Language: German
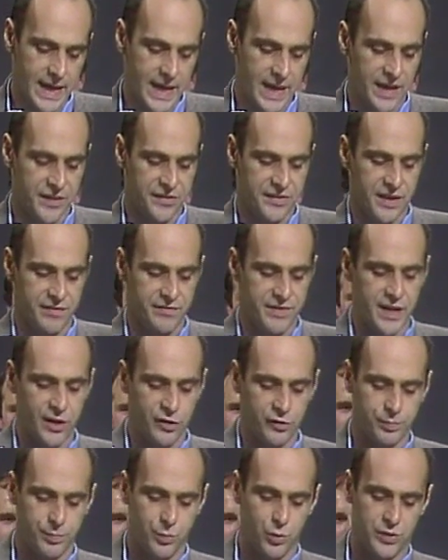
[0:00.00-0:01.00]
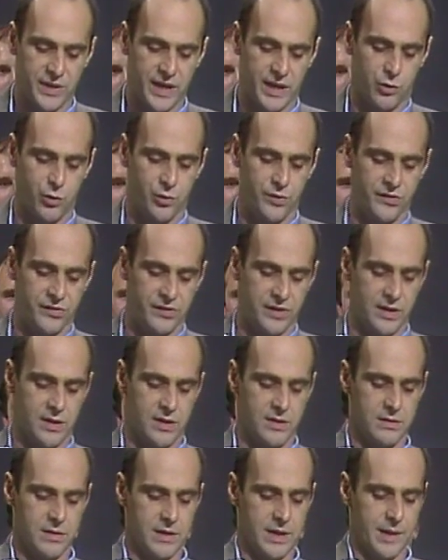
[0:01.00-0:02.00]
Er ist der Widerspruch der
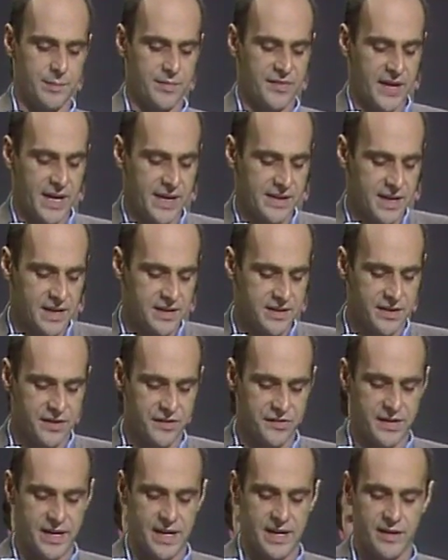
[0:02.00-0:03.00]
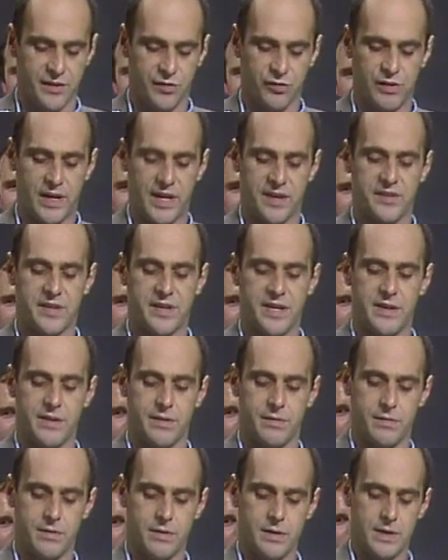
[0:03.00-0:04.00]
Künstler im Zeitalter des Geldes
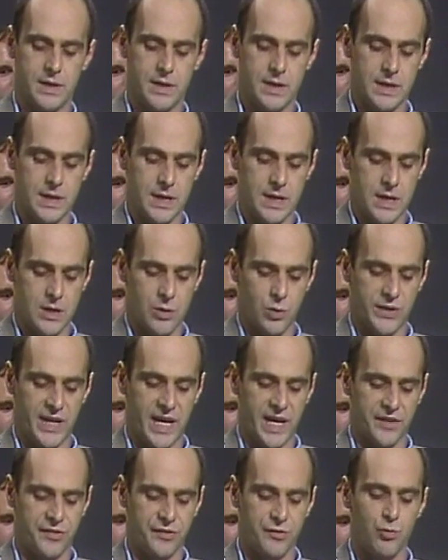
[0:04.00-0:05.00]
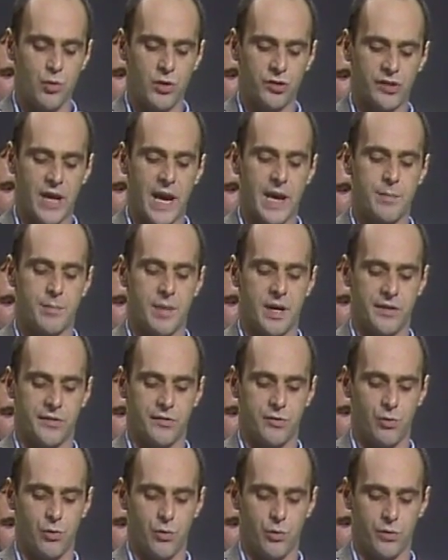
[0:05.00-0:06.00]
schlechthin. Und er ist nur scheinbar
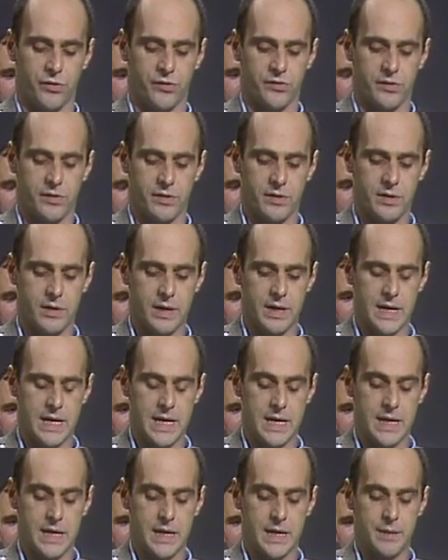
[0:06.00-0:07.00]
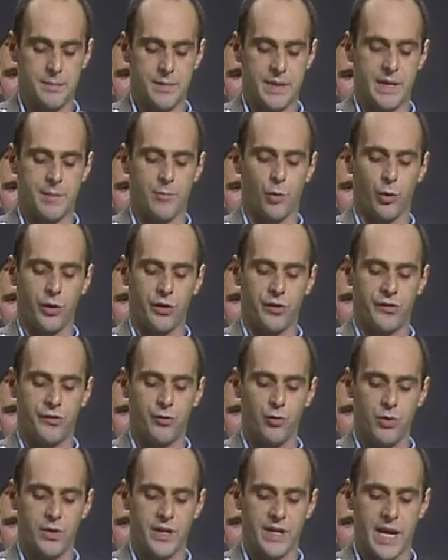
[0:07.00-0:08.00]
zu lösen. Mit dem
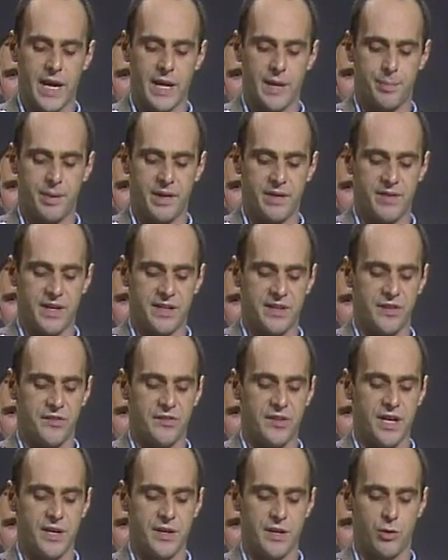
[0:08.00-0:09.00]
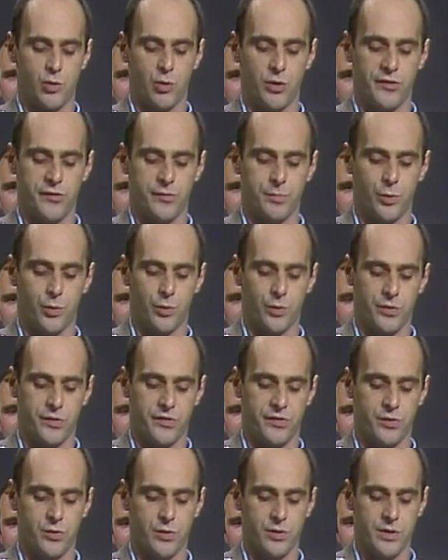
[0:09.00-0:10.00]
Rückzug in eine privatisierende
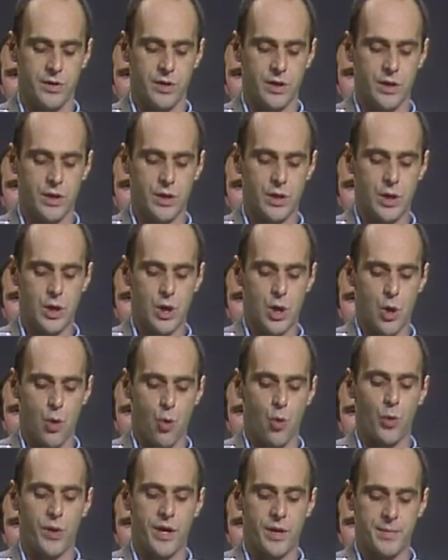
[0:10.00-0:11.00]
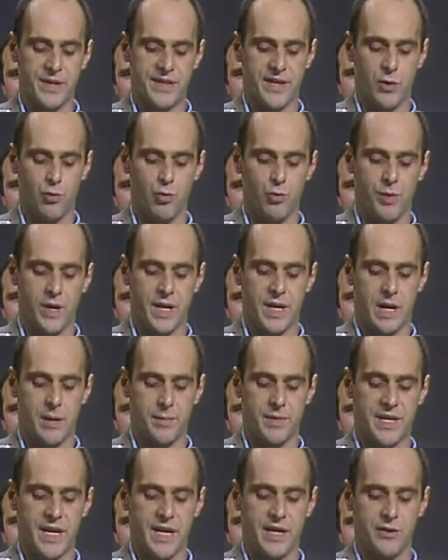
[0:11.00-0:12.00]
Kunstproduktion oder mit der
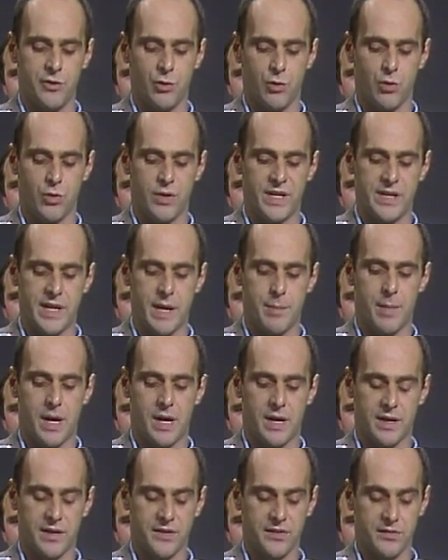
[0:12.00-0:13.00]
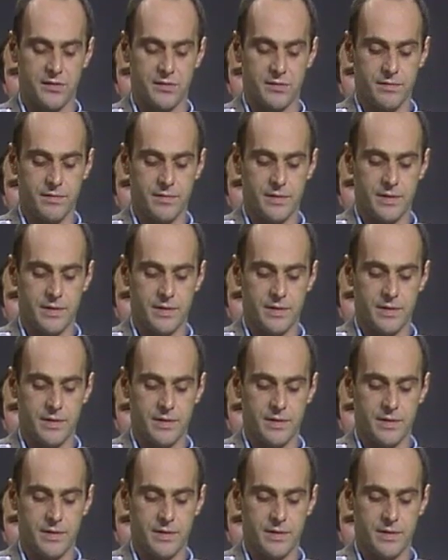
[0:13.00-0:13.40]
Übernahme der Ideologie der Macht.